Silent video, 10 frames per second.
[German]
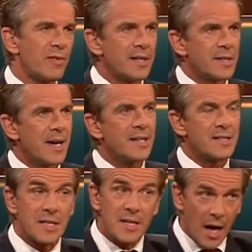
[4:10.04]
so weiter
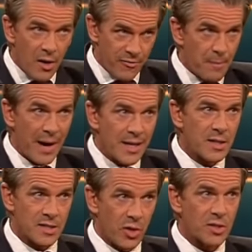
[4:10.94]
hält. Sie
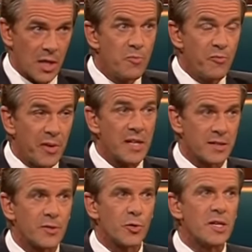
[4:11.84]
vermeiden das Wort
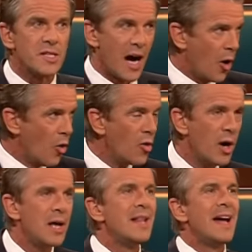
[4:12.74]
Impfpflicht natürlich auch,